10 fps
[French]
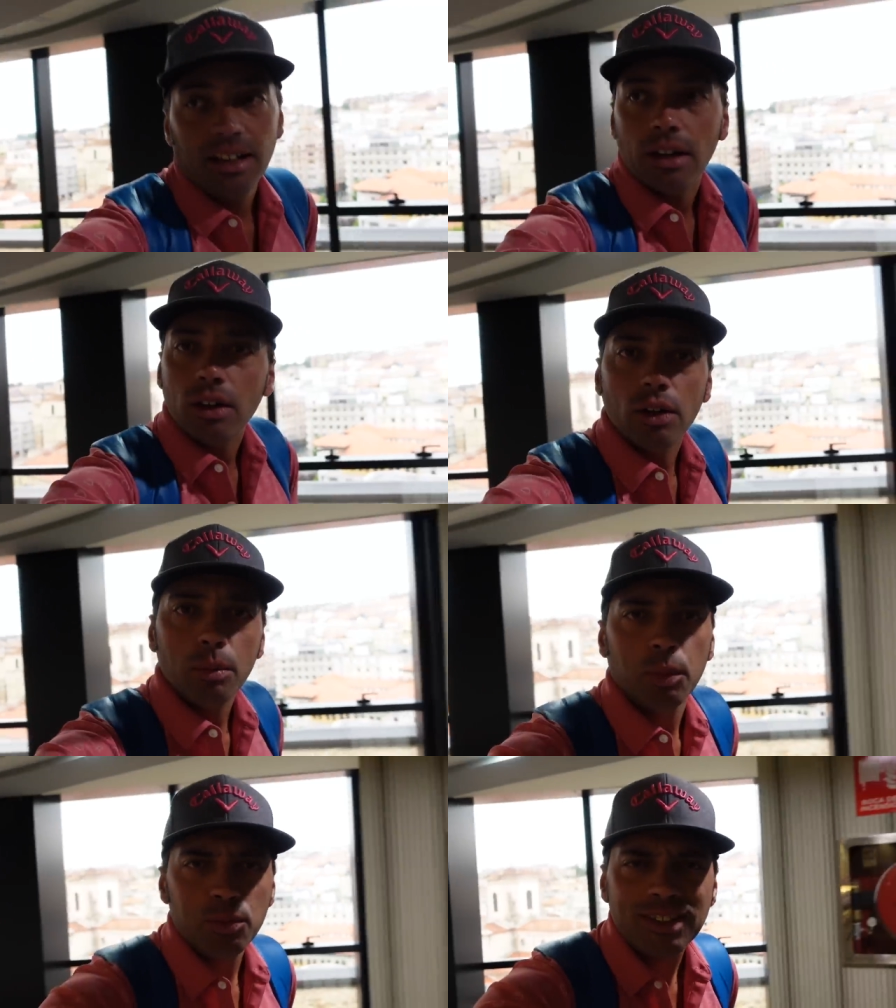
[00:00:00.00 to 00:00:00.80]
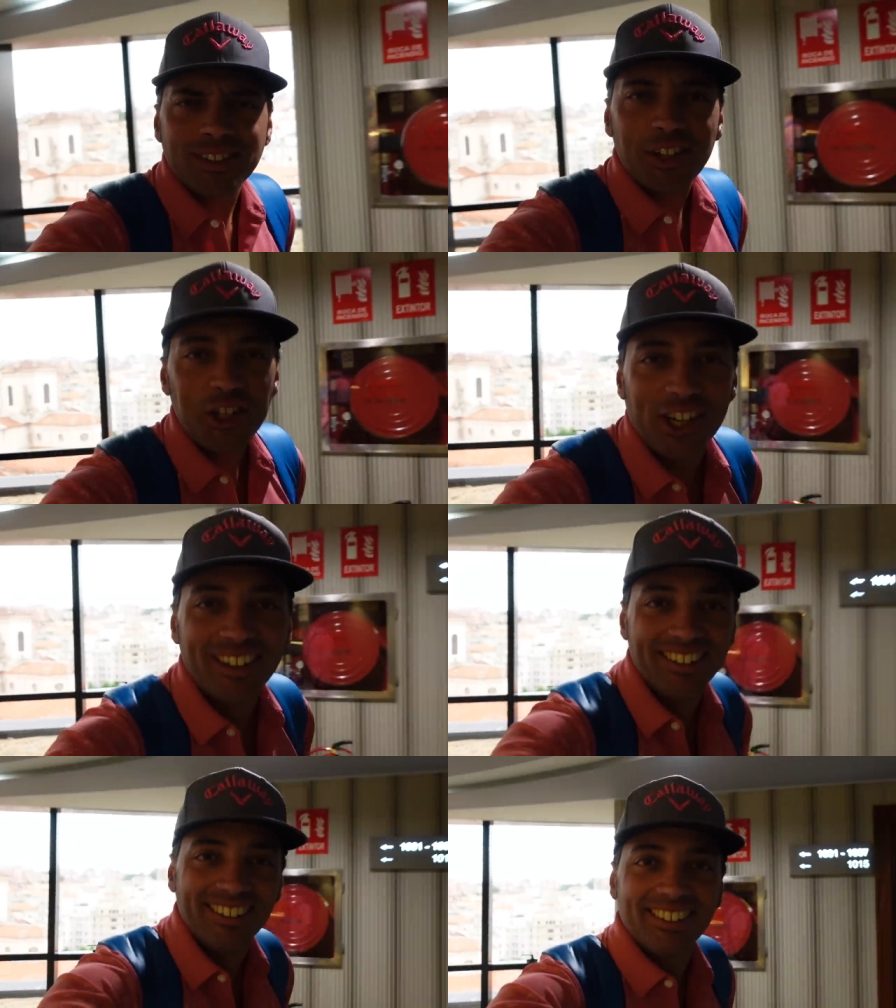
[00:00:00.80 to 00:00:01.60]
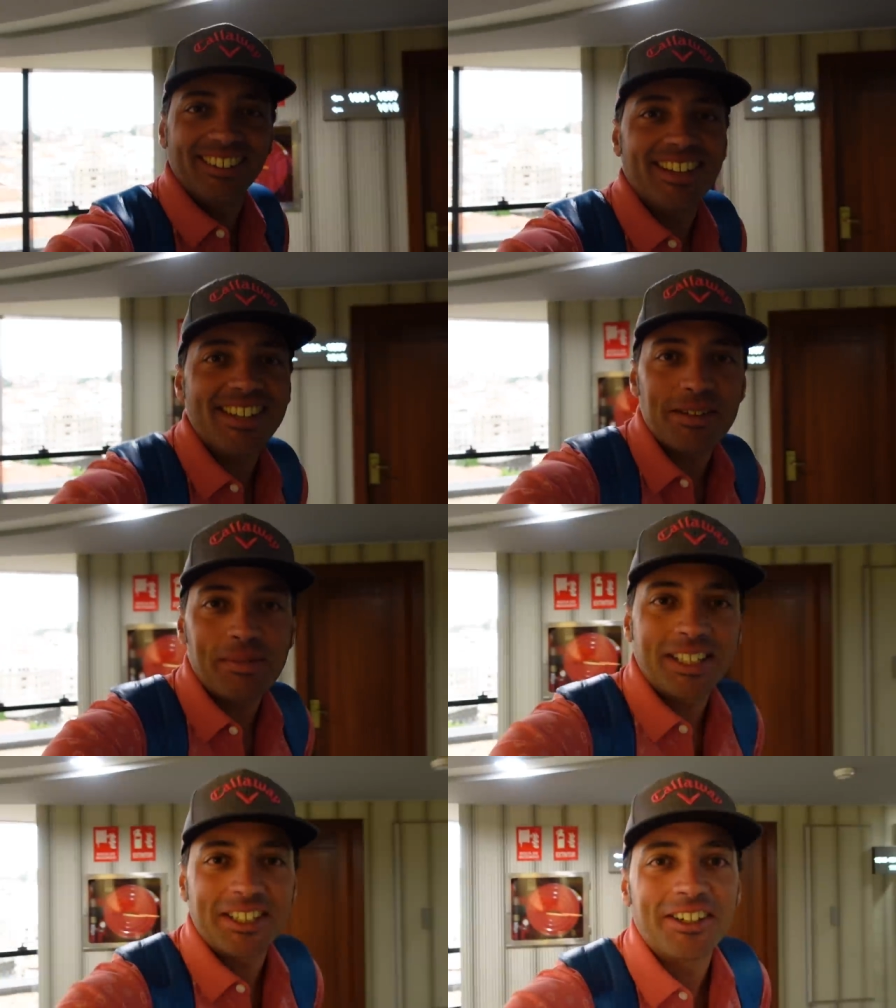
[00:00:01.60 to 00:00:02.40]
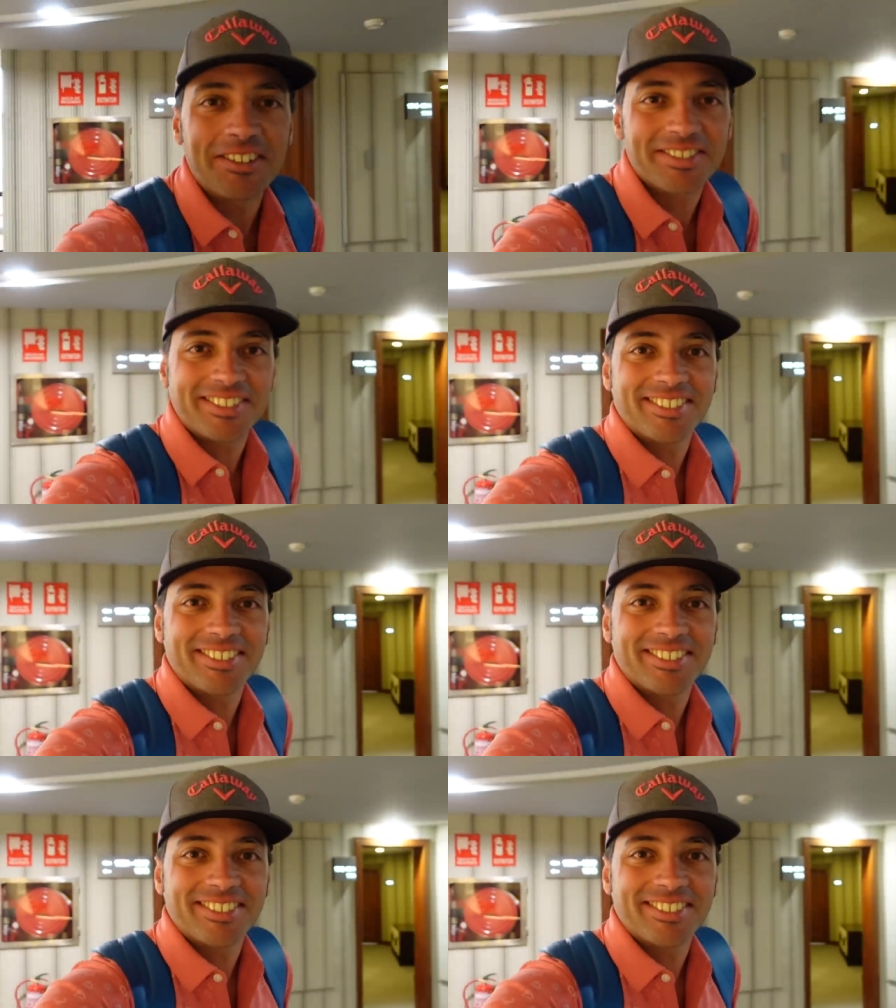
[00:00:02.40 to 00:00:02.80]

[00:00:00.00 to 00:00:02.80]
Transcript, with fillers: Euh, bon petit déj. Et c'est parti, golf.